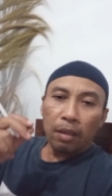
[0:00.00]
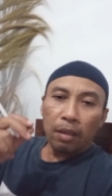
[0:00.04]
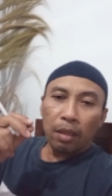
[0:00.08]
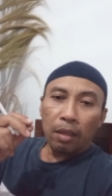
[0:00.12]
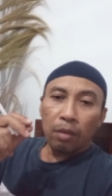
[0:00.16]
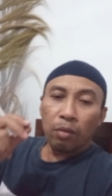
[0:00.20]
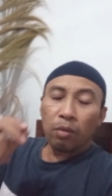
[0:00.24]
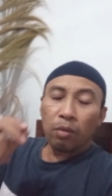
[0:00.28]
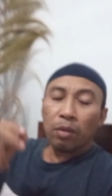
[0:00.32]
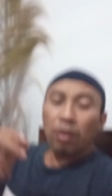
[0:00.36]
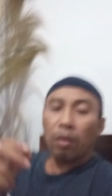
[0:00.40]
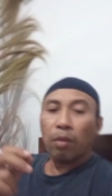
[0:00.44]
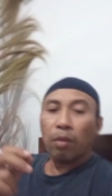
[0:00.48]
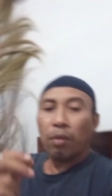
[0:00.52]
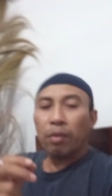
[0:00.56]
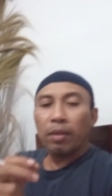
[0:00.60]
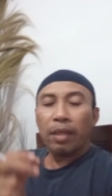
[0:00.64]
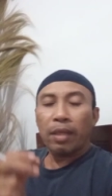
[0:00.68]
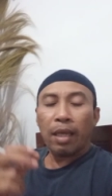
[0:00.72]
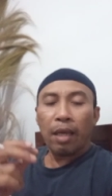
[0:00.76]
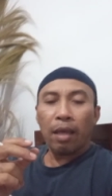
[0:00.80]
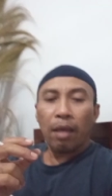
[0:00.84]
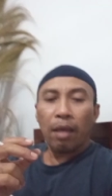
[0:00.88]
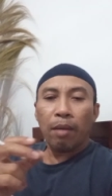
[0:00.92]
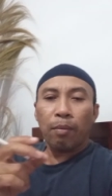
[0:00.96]
itu
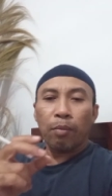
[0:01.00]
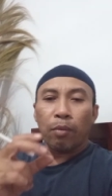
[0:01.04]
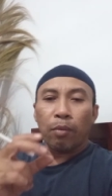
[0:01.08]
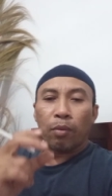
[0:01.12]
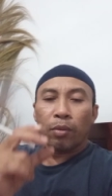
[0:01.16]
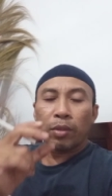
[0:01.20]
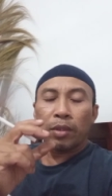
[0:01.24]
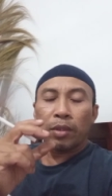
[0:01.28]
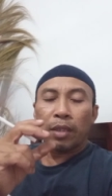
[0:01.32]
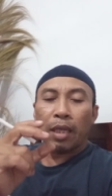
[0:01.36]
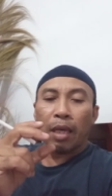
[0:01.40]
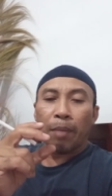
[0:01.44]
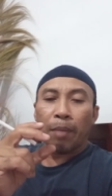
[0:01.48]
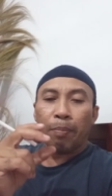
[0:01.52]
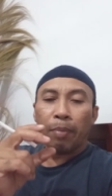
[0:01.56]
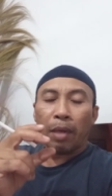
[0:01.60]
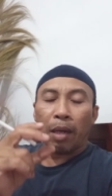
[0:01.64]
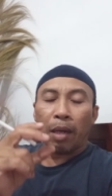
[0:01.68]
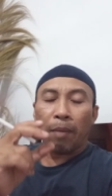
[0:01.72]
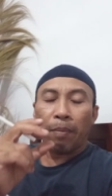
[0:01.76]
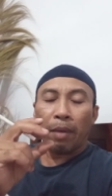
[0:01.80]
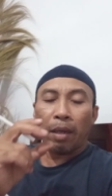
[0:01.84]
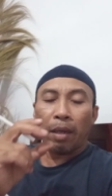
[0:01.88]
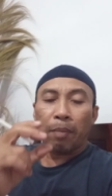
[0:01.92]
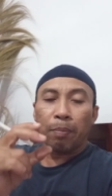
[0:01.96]
telurnya usia
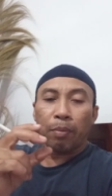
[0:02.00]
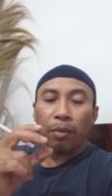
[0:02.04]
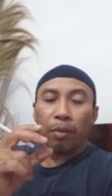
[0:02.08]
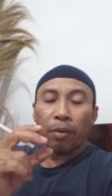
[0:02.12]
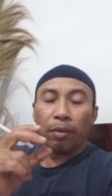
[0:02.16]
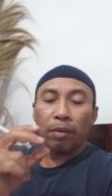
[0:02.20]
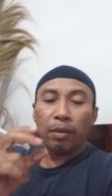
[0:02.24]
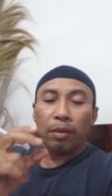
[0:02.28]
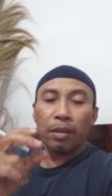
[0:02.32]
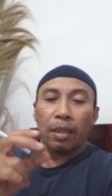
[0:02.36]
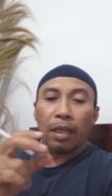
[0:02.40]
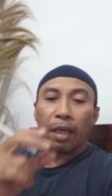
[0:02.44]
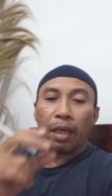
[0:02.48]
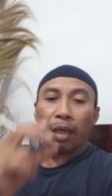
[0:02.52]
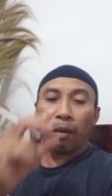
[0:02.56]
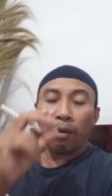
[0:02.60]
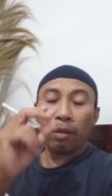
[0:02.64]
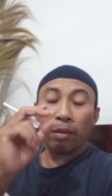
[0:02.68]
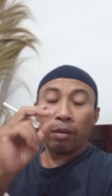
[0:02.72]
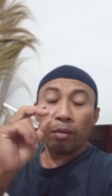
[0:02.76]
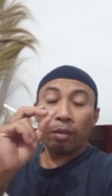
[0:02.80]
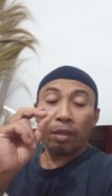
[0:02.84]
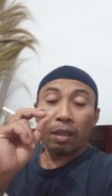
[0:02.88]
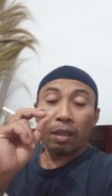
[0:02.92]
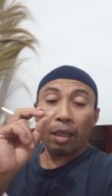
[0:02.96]
berapapun dia kalau
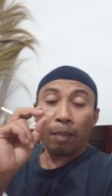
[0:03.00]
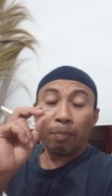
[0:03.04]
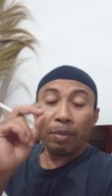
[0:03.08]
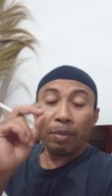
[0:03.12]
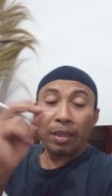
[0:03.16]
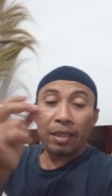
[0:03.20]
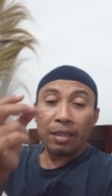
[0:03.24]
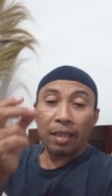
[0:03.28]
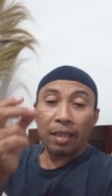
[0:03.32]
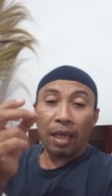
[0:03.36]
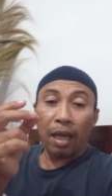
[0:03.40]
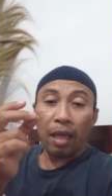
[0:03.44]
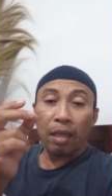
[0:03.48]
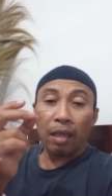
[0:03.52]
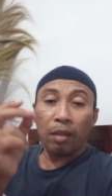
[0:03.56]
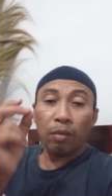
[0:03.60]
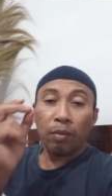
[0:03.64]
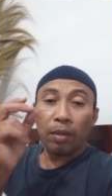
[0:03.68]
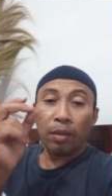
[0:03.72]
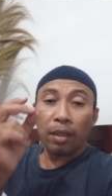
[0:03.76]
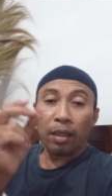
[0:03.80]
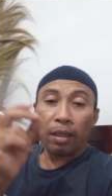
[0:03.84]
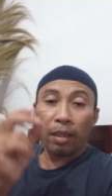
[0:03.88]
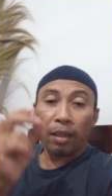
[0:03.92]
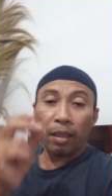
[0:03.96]
waktu kita pecah itu
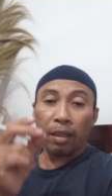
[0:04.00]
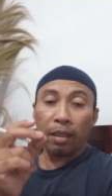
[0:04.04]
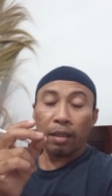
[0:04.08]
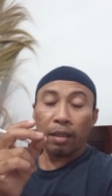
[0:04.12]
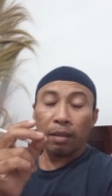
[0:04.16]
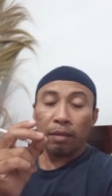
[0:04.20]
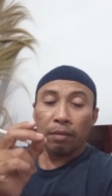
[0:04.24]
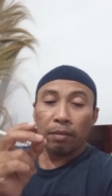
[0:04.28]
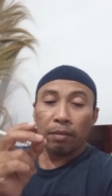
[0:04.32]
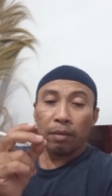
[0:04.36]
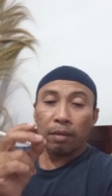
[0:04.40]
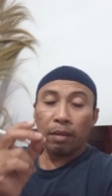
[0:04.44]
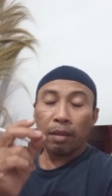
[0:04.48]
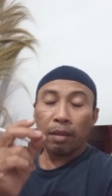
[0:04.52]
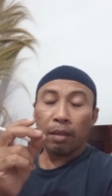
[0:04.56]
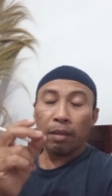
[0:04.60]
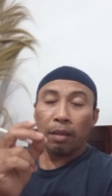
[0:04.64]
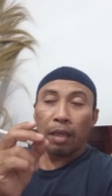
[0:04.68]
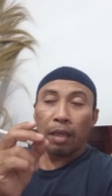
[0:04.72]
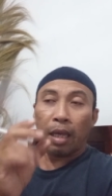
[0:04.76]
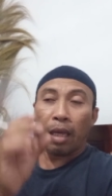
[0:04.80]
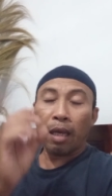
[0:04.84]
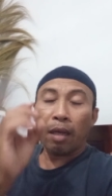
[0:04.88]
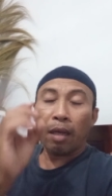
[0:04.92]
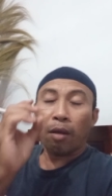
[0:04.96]
kering
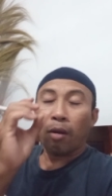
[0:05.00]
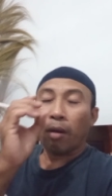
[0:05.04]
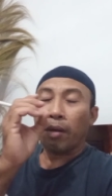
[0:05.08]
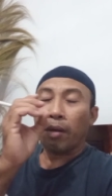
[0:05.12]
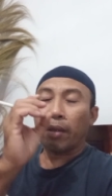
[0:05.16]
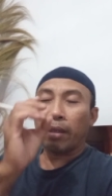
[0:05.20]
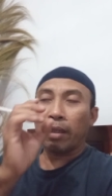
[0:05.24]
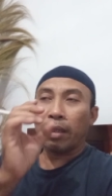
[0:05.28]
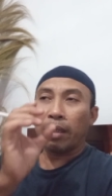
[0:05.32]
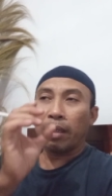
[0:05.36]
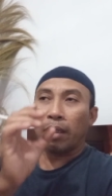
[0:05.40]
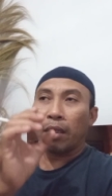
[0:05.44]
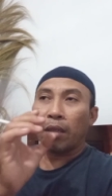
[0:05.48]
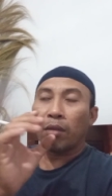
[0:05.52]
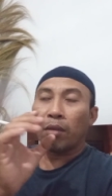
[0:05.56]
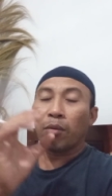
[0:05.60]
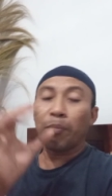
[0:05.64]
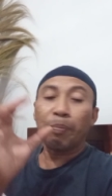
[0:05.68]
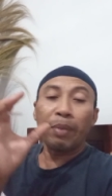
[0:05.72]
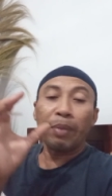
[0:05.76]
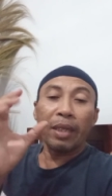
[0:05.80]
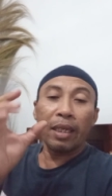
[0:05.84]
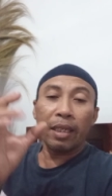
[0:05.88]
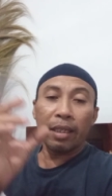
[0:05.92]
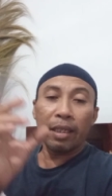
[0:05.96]
nah kalau kering itu
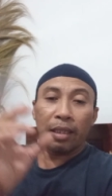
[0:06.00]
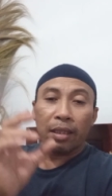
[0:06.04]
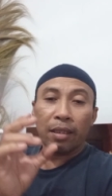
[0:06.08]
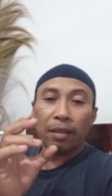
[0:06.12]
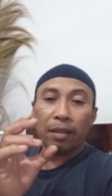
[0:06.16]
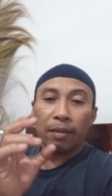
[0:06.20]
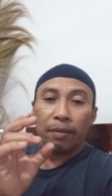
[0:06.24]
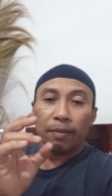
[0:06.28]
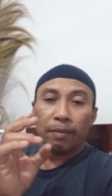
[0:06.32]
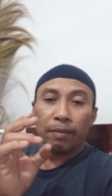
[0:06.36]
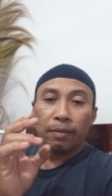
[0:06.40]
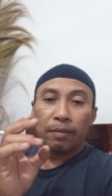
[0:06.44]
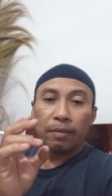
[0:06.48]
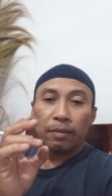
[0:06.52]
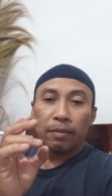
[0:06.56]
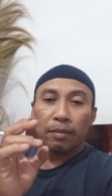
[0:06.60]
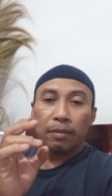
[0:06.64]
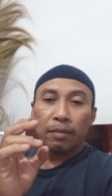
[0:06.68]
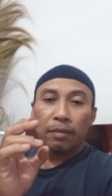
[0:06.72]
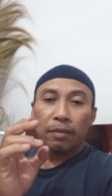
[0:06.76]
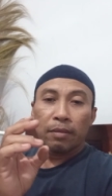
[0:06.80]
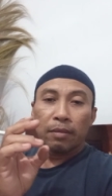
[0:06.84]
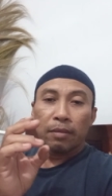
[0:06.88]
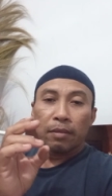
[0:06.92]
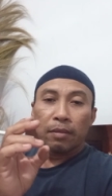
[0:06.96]
bening
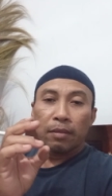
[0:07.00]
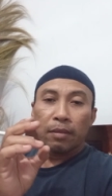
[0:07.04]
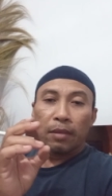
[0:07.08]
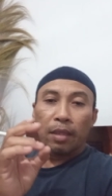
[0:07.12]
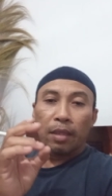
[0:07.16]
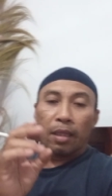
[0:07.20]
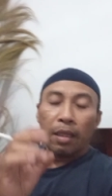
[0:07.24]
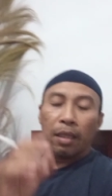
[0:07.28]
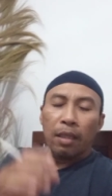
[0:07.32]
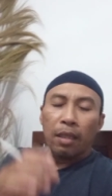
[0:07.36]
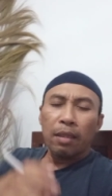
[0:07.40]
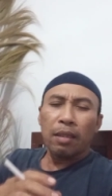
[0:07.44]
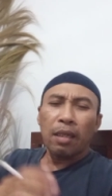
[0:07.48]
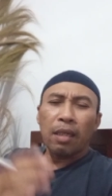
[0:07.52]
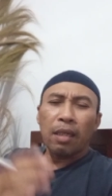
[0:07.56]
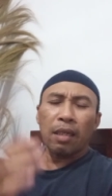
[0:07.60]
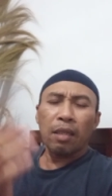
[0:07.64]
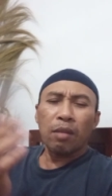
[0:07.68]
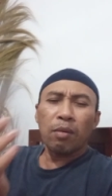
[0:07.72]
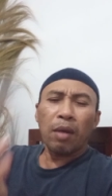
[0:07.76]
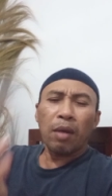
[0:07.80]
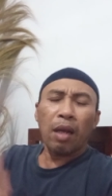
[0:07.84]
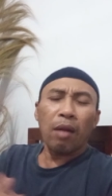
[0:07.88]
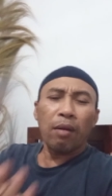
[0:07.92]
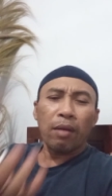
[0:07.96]
dan
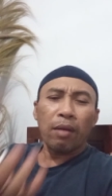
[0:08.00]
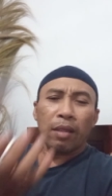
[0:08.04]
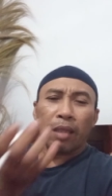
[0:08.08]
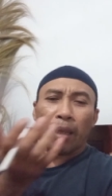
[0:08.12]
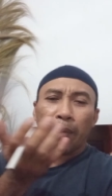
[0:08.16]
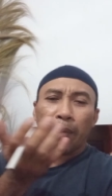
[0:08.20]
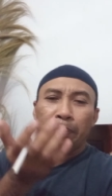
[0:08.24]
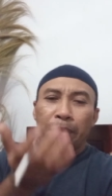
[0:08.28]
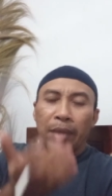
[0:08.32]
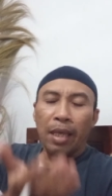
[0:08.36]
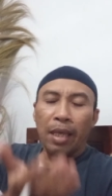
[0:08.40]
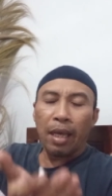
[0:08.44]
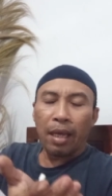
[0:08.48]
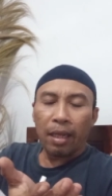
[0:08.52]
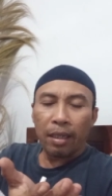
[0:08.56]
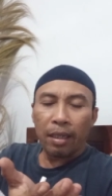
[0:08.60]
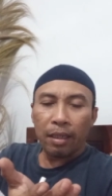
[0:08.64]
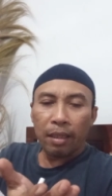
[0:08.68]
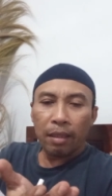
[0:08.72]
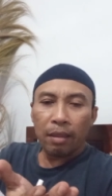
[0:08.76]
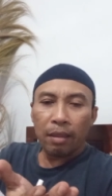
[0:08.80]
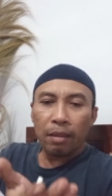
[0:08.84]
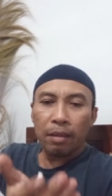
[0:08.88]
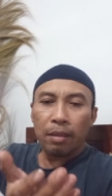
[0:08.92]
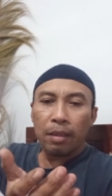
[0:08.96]
itu kalau kita
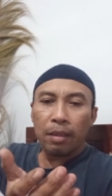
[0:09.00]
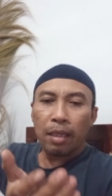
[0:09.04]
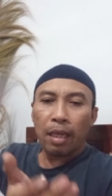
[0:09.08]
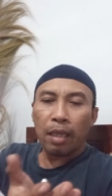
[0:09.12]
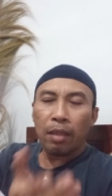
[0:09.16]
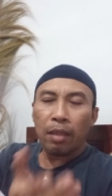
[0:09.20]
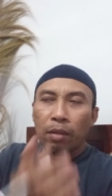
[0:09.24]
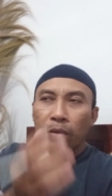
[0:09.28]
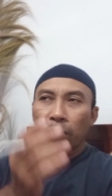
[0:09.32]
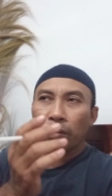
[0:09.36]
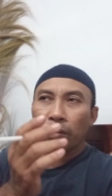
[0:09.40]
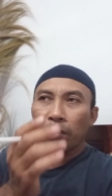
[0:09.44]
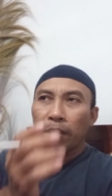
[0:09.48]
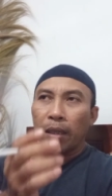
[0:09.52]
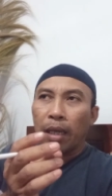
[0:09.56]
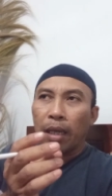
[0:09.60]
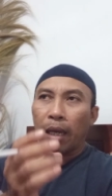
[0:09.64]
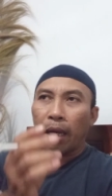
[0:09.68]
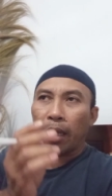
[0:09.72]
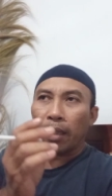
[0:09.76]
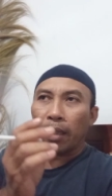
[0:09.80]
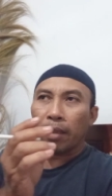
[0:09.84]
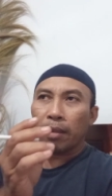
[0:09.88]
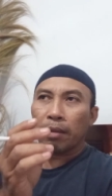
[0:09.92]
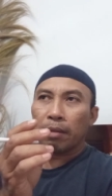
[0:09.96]
biarin dia itu
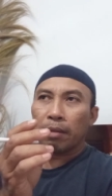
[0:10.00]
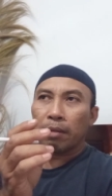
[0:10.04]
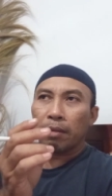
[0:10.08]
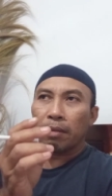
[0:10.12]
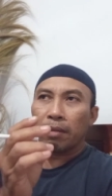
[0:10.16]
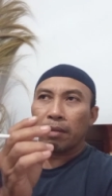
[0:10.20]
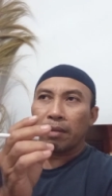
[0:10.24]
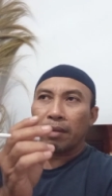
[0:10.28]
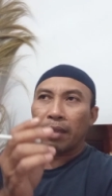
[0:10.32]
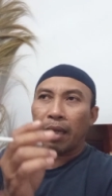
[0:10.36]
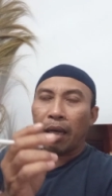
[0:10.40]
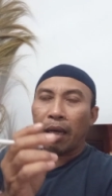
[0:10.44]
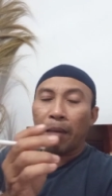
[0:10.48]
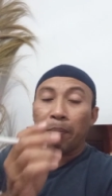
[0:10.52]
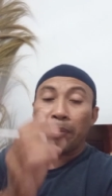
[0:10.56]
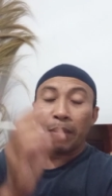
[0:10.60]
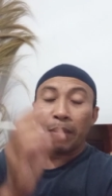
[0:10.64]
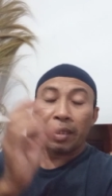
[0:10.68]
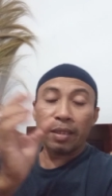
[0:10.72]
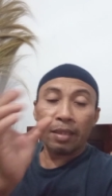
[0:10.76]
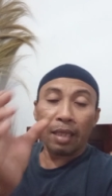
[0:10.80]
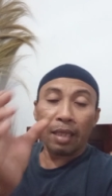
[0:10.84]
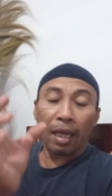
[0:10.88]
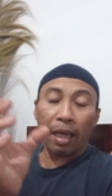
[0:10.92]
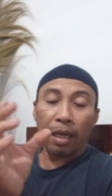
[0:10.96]
enggak enggak
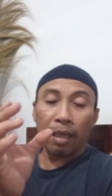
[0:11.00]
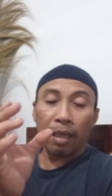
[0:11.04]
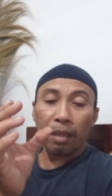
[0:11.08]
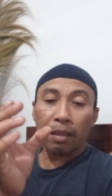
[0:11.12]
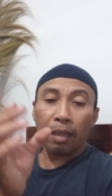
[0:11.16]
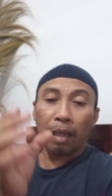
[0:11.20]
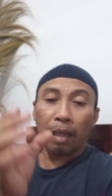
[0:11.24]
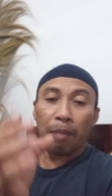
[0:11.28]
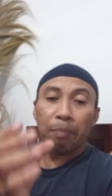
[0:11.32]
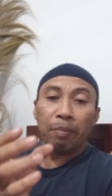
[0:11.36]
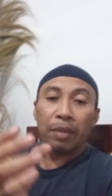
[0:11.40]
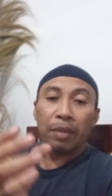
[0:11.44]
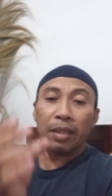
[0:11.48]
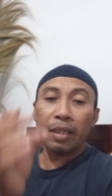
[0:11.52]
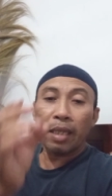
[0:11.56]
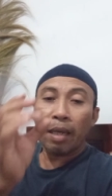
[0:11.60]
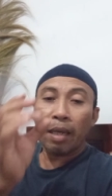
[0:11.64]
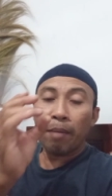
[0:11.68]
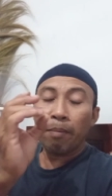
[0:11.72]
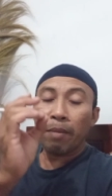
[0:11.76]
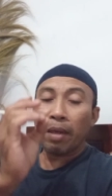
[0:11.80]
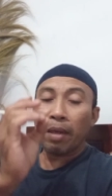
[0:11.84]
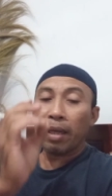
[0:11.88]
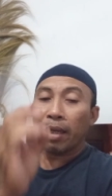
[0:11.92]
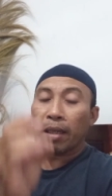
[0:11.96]
pecah tapi
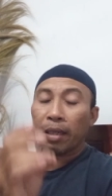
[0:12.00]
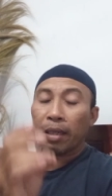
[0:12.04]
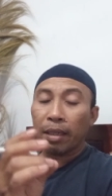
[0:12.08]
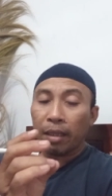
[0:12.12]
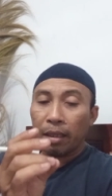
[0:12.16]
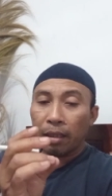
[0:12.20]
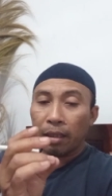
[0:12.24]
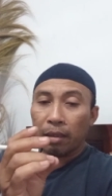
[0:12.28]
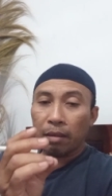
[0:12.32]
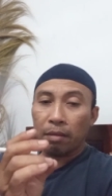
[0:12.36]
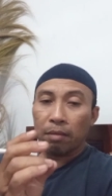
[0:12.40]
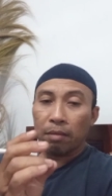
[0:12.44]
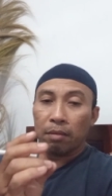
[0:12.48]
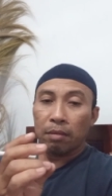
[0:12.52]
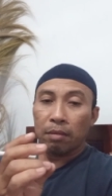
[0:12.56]
dia mengering.